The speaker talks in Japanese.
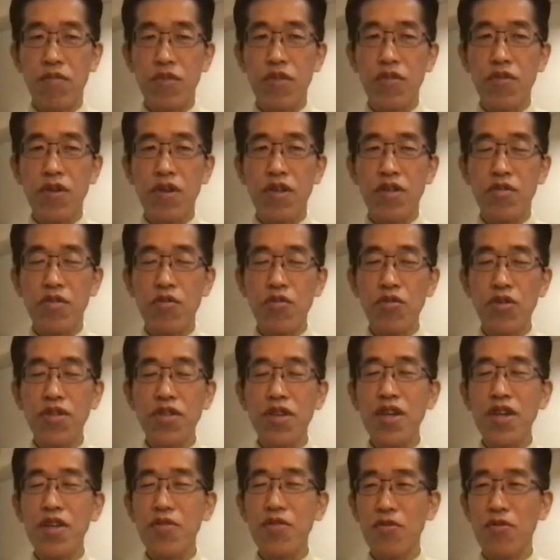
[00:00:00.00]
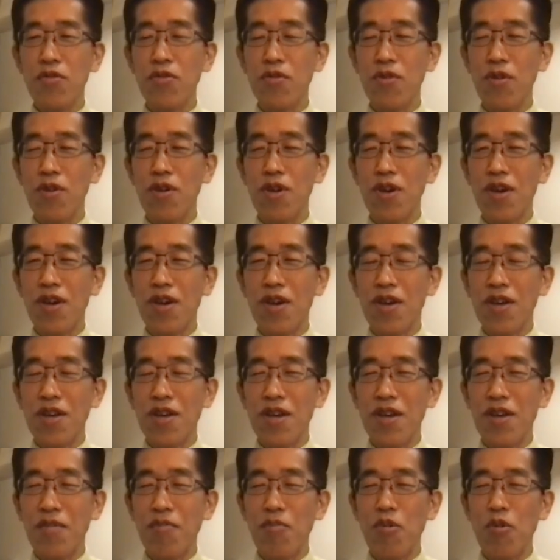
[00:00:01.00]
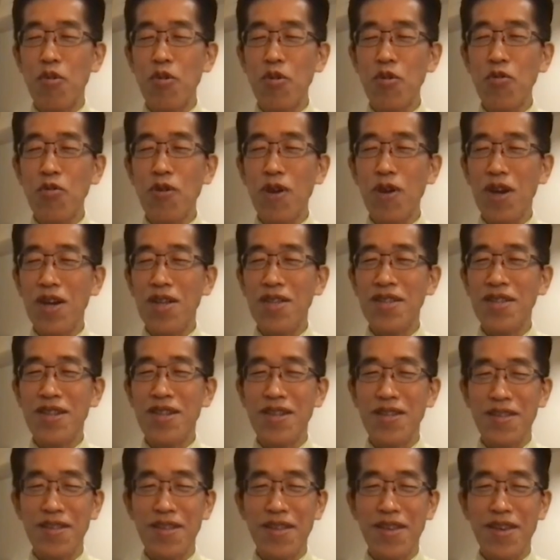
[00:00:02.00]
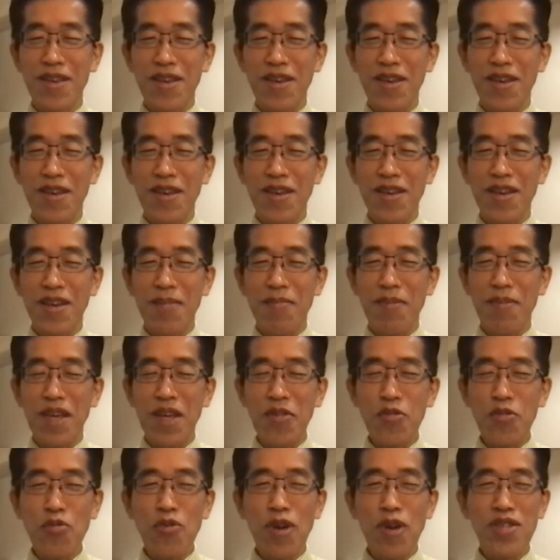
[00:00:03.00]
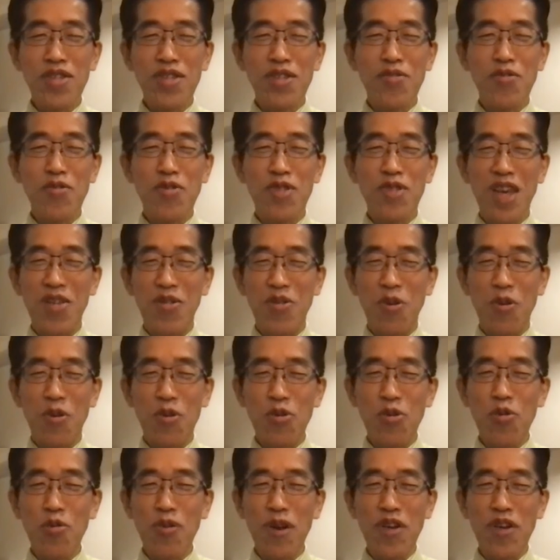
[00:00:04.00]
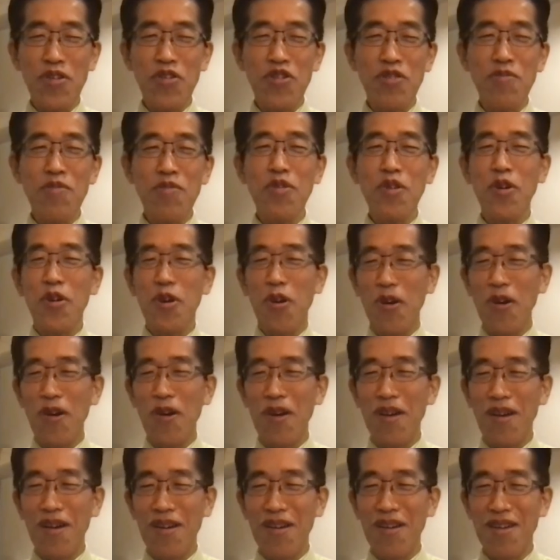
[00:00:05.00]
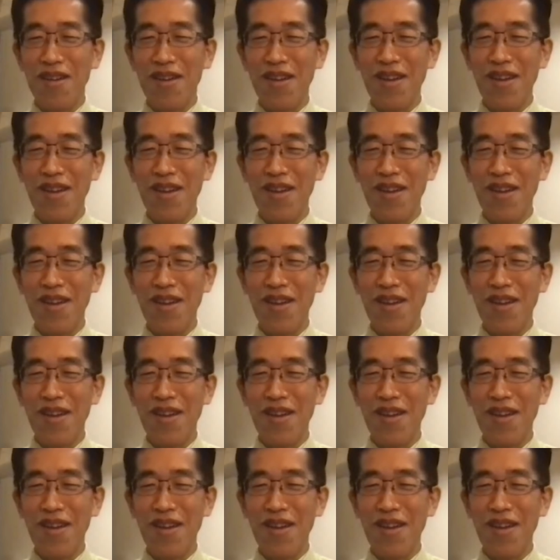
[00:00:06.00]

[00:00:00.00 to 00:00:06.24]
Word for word: ん、というか、そうしないと、えもう要は簡単で、やっぱ野党が強くないと与党は緩むのよ。う